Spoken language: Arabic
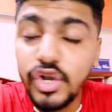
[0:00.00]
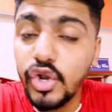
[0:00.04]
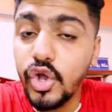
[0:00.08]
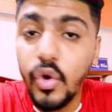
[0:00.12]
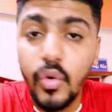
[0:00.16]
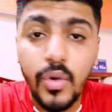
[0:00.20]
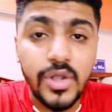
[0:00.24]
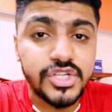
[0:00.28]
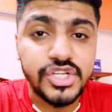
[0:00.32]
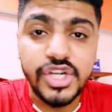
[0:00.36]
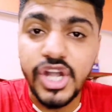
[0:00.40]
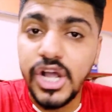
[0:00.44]
اللي
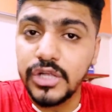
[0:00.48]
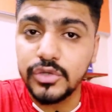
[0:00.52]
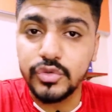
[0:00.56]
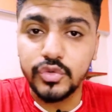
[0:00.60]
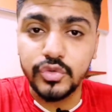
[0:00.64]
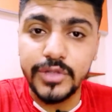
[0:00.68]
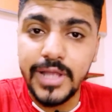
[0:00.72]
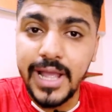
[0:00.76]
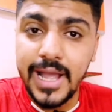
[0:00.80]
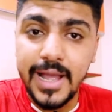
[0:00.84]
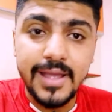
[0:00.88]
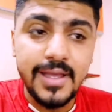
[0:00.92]
هو
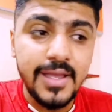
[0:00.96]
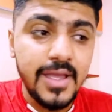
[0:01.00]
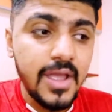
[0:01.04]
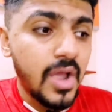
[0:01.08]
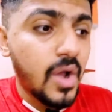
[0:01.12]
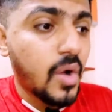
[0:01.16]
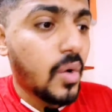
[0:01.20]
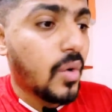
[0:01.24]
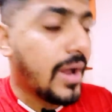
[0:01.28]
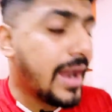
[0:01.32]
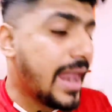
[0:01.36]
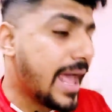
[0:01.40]
شاطه ده
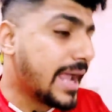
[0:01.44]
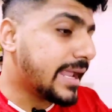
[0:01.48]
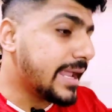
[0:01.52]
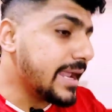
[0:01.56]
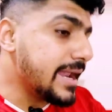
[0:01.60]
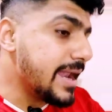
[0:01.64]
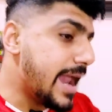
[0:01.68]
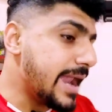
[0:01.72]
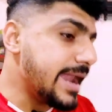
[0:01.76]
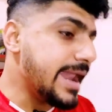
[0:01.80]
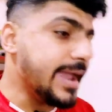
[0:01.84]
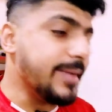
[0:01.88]

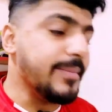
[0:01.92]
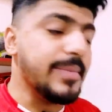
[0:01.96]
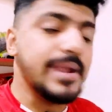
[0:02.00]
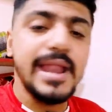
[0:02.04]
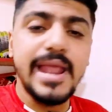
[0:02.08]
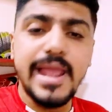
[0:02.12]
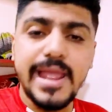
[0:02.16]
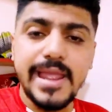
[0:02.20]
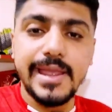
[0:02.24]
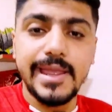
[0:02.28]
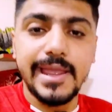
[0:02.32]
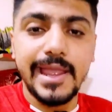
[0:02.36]
ولكن
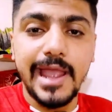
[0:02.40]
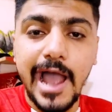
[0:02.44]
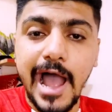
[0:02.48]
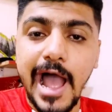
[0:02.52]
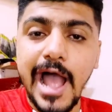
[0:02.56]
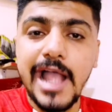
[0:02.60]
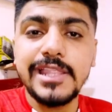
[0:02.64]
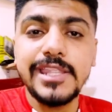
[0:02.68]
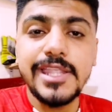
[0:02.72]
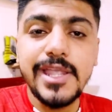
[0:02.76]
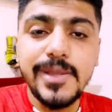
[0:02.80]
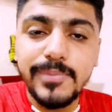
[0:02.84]
هنعمل ايه؟
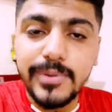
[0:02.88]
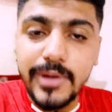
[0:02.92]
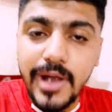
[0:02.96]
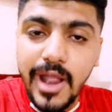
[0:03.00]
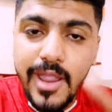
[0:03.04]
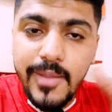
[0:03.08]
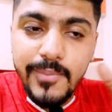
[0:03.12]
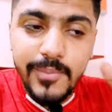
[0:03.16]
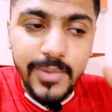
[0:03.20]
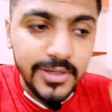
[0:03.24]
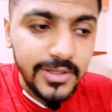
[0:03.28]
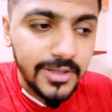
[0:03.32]
ادي
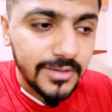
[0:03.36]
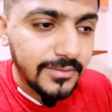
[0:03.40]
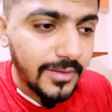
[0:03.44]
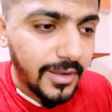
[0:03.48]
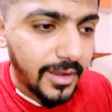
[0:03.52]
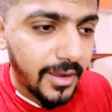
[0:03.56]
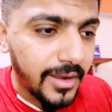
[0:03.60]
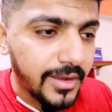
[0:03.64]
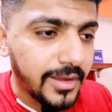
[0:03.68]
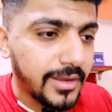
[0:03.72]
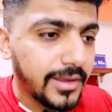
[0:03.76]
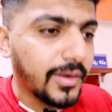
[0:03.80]
ابراهيم
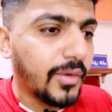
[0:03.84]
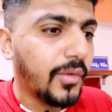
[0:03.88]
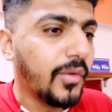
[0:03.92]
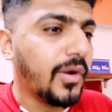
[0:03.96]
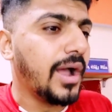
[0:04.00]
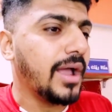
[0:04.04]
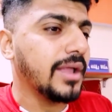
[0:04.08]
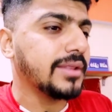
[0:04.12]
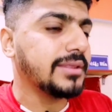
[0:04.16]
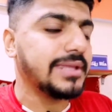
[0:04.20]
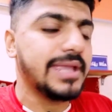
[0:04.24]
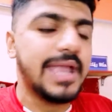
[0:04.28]
نضاي
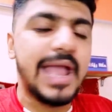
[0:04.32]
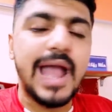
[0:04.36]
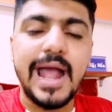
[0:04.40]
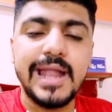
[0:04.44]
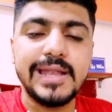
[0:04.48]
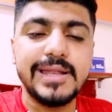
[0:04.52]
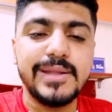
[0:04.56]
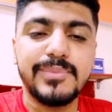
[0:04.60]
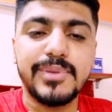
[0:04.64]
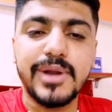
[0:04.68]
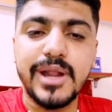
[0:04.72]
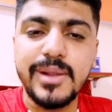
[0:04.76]
وادي
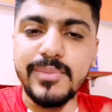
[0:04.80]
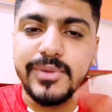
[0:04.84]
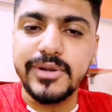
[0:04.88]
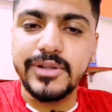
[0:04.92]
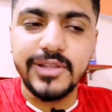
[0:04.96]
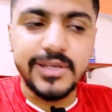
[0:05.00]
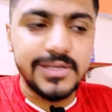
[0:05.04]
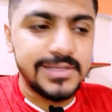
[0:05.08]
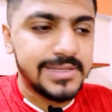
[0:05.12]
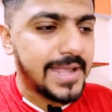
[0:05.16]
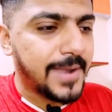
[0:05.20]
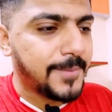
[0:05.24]
يعني ابراهيم
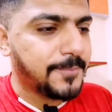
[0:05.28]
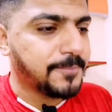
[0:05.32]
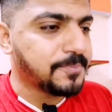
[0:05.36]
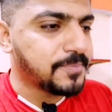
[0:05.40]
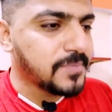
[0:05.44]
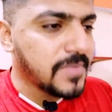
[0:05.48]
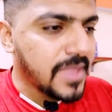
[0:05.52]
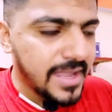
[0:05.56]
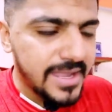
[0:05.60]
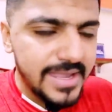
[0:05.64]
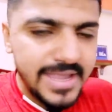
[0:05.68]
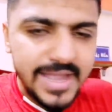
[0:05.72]
نضاي ده
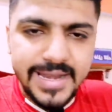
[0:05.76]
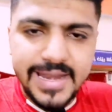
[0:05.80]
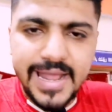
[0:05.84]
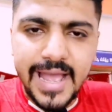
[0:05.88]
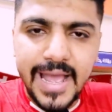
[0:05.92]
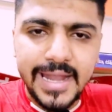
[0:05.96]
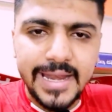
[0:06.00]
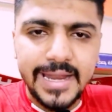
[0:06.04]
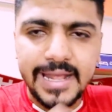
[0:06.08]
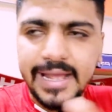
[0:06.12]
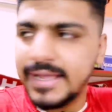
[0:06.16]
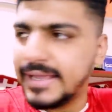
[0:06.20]
يعني
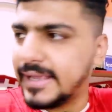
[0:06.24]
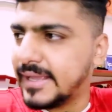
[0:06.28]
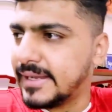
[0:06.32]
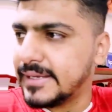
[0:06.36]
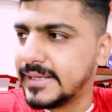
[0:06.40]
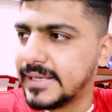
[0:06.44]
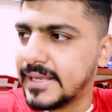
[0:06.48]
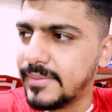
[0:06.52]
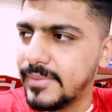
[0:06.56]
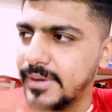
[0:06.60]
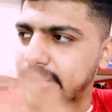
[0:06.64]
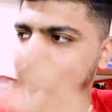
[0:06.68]
هلا
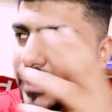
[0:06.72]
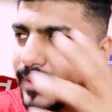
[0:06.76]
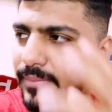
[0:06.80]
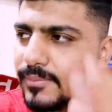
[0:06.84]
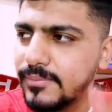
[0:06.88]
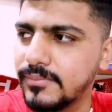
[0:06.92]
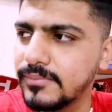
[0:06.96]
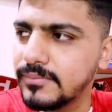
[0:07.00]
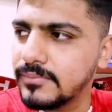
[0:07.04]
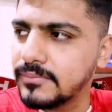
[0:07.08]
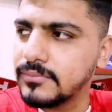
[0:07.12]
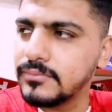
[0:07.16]
يعني كمان
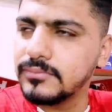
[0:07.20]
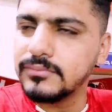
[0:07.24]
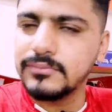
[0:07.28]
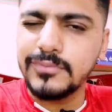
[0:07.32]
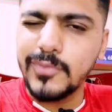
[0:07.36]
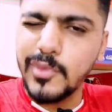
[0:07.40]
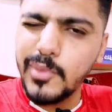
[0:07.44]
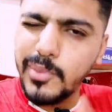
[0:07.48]
كام